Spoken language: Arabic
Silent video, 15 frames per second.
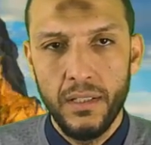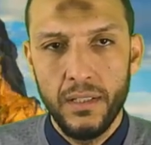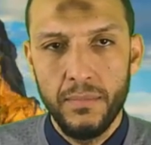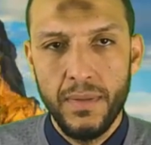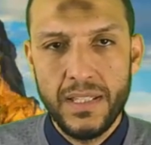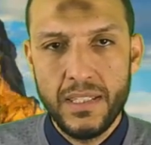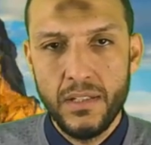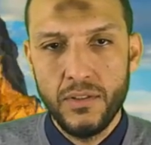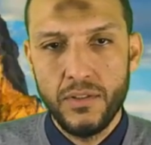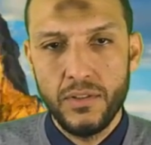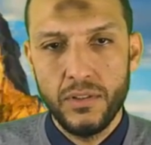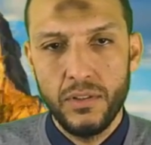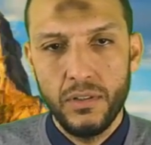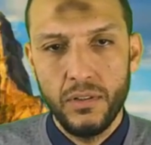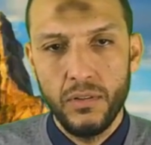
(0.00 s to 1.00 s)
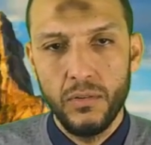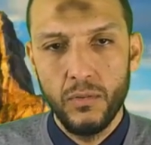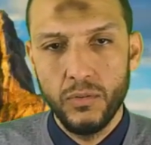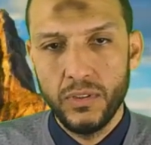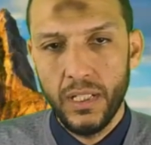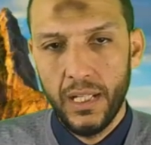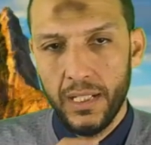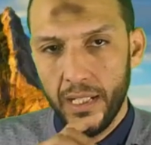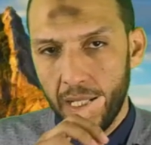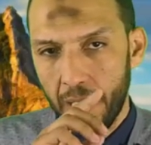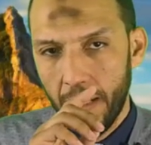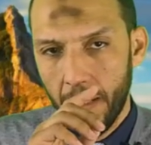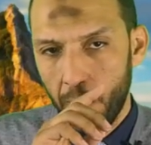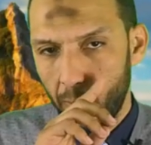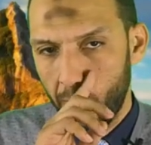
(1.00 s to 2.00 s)
مسج دوس عليها
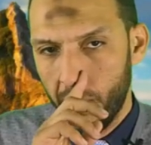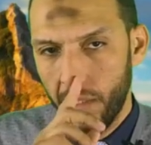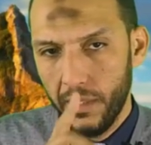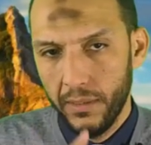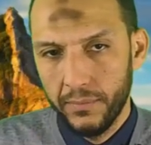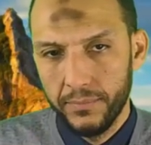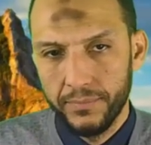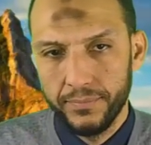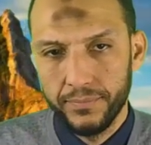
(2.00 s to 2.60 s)
على اوكي